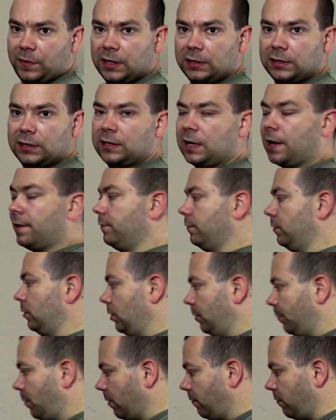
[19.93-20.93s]
Ten zestaw
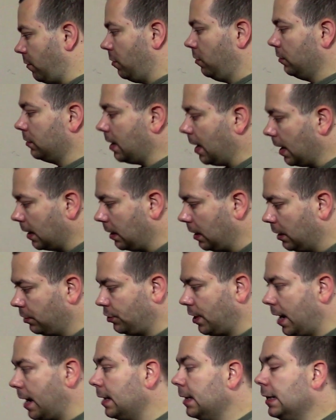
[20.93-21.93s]
typowo dla
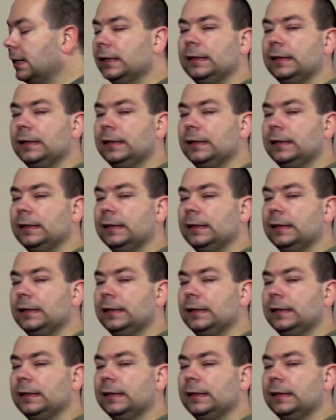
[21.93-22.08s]
gracza.